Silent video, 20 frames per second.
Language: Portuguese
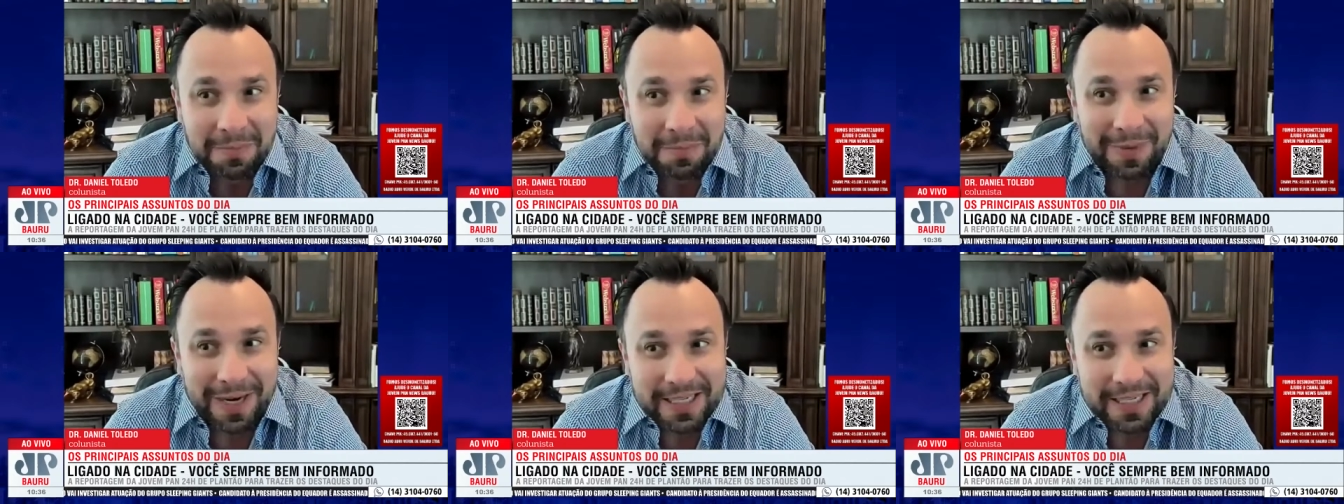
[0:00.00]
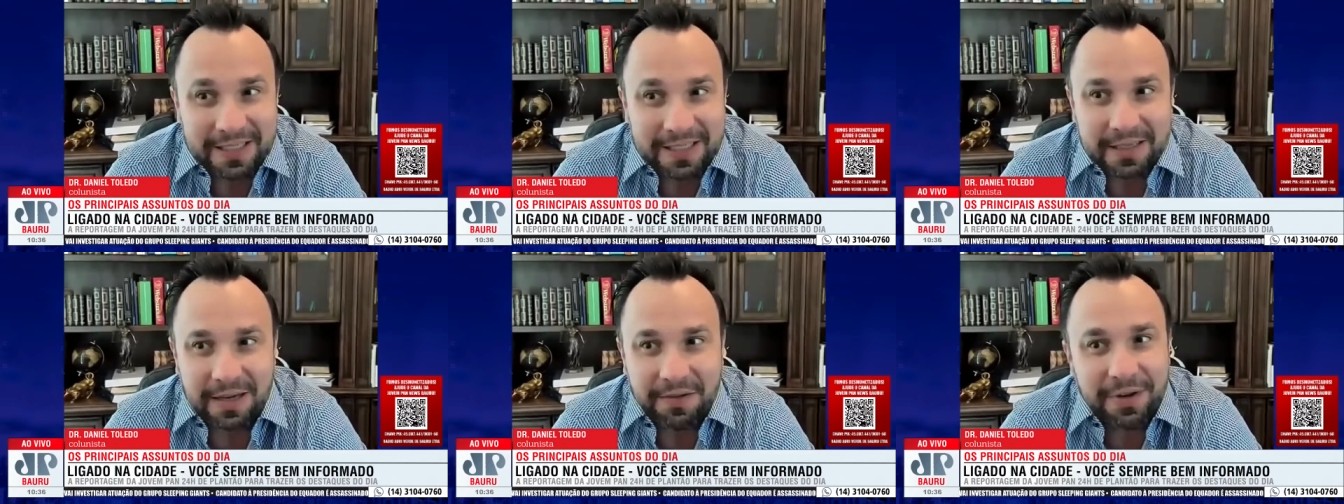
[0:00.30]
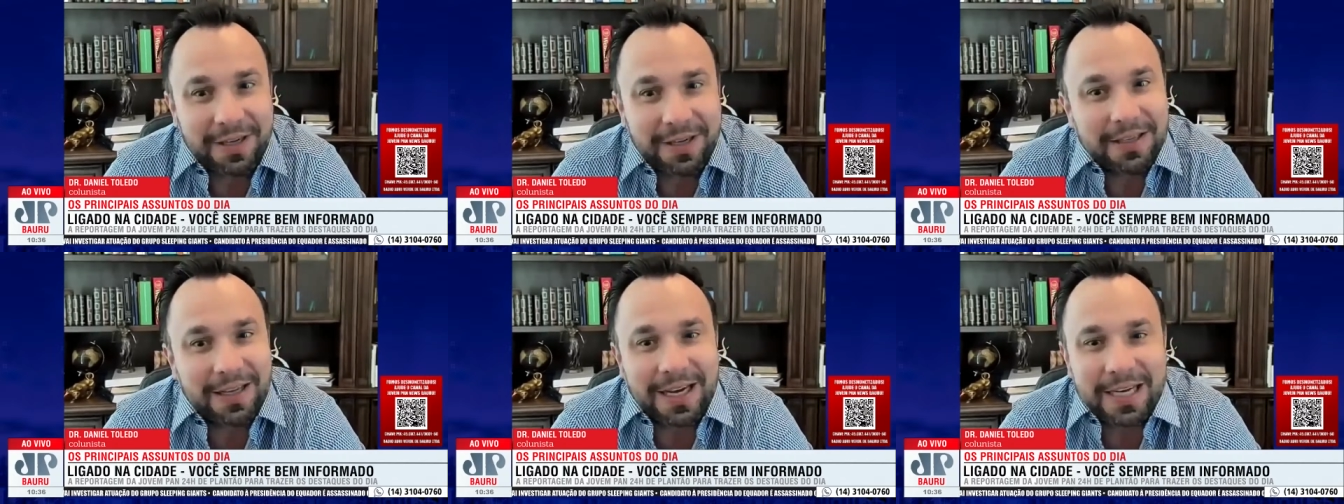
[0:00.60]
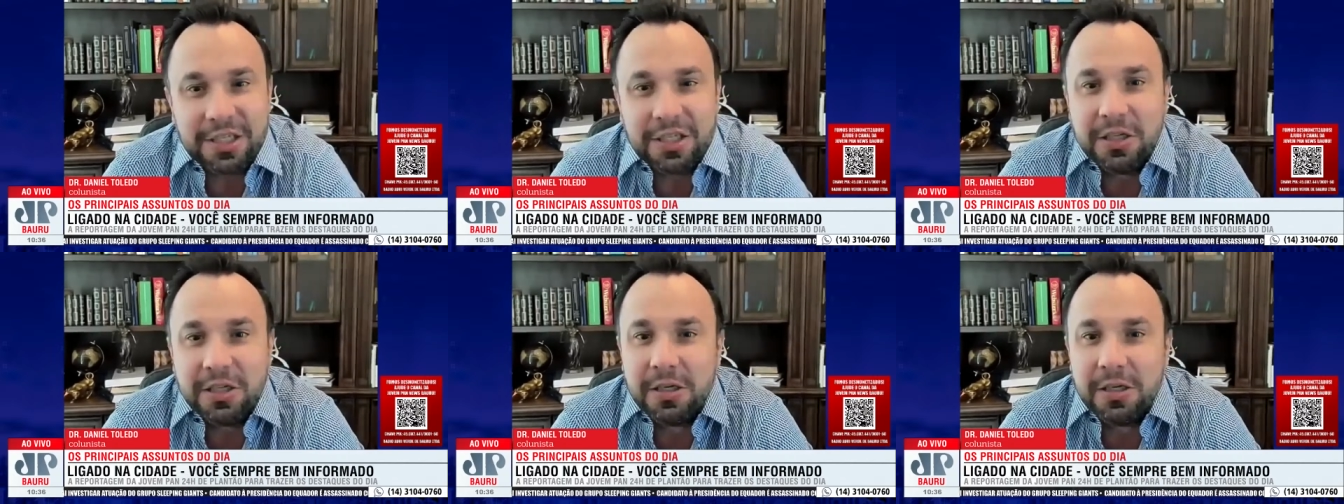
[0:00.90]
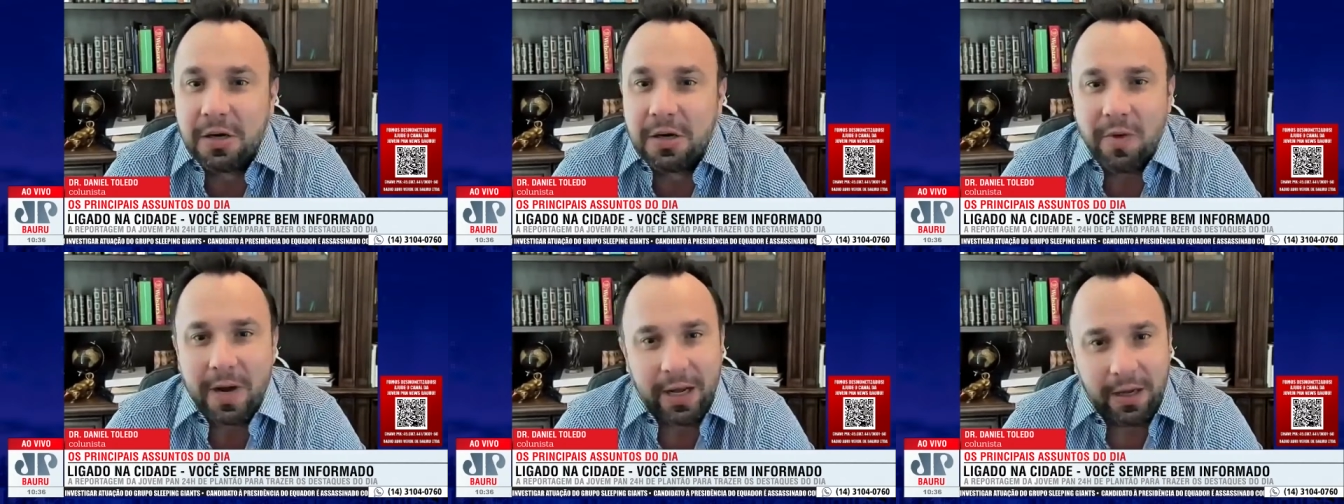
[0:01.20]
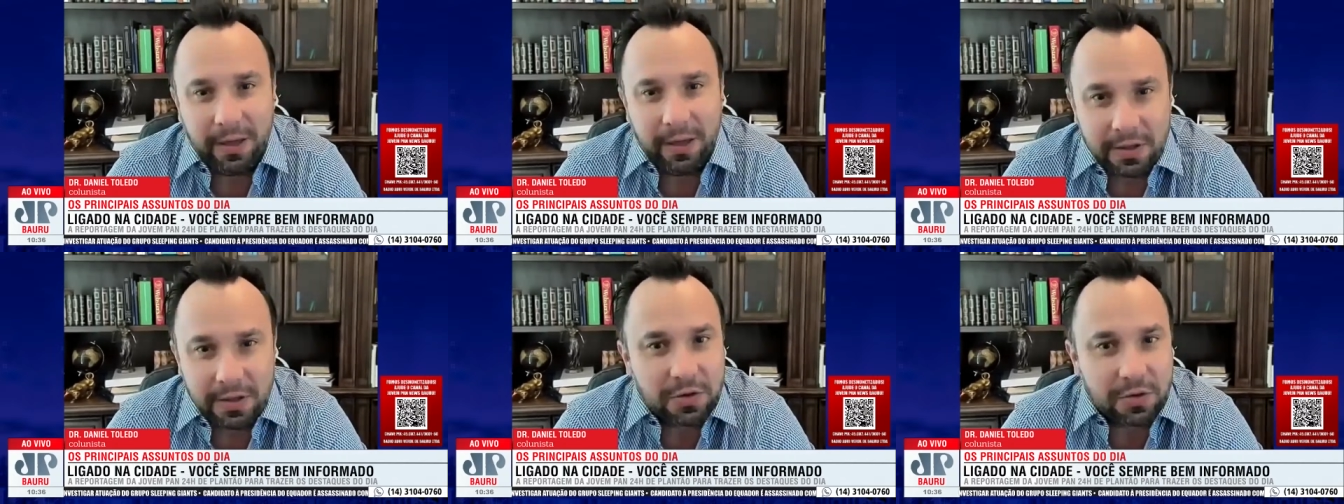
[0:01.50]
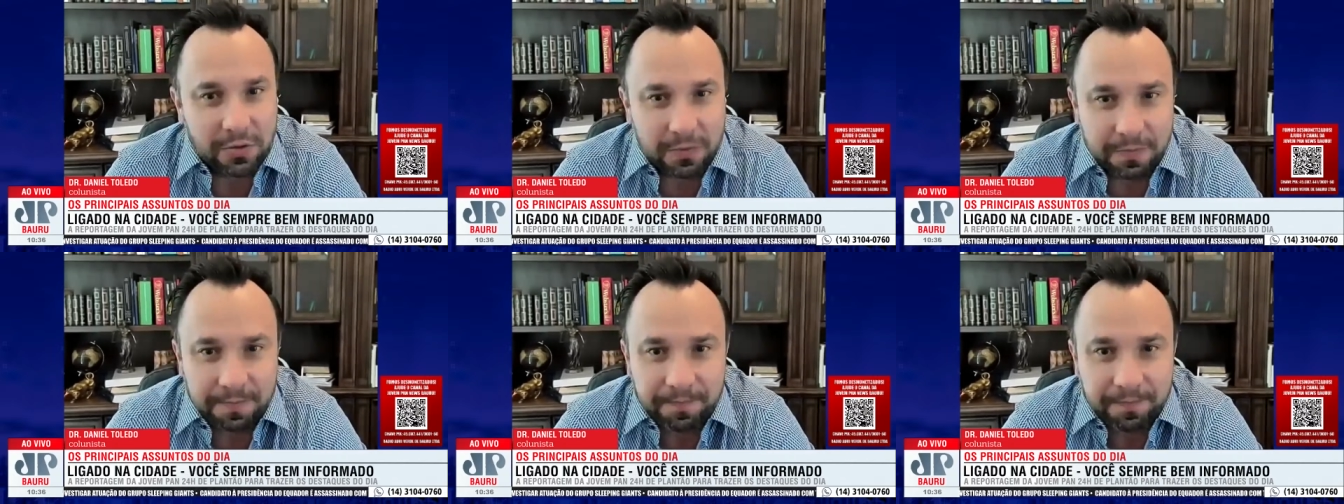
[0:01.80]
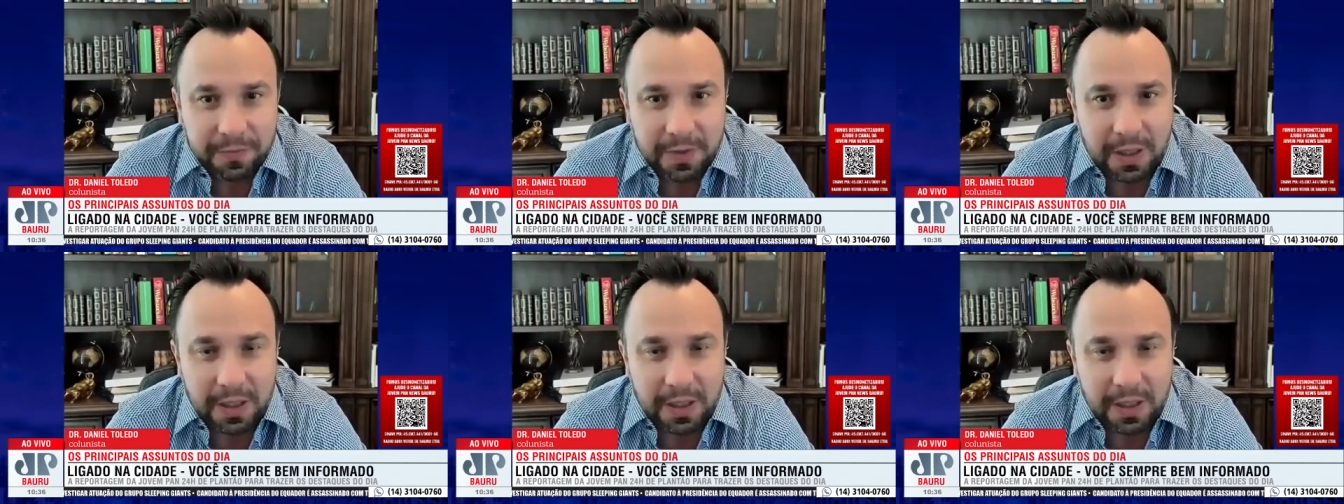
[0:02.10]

Mas, na verdade, não é isso.